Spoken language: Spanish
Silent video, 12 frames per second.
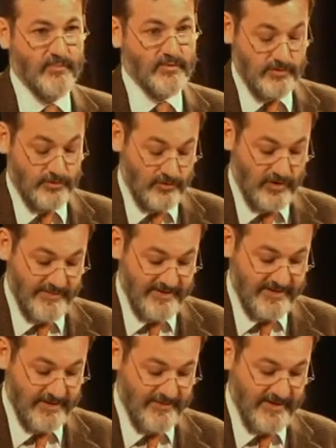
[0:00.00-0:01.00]
Pues si
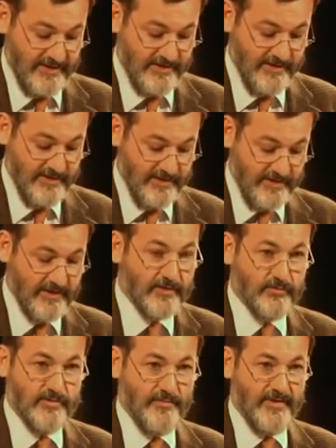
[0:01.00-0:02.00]
solamente había
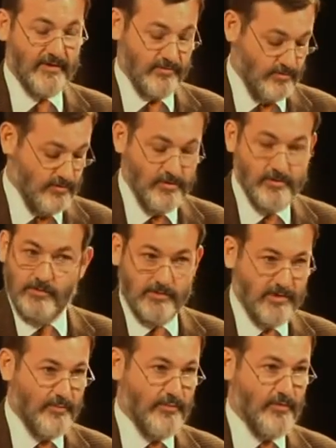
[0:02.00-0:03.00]
gatos y perros,
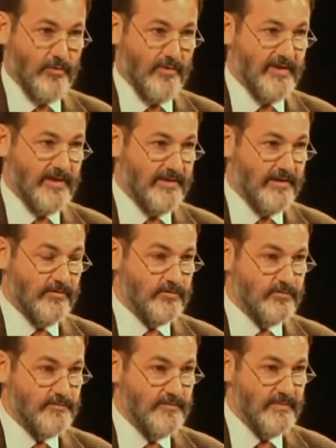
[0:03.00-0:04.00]
tampoco había
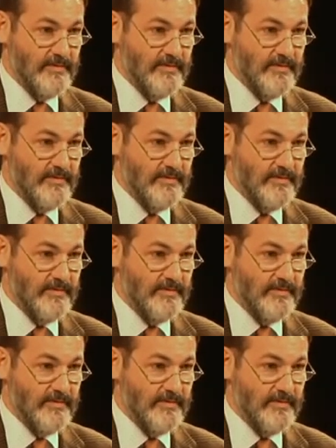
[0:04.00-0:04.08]
cerdos.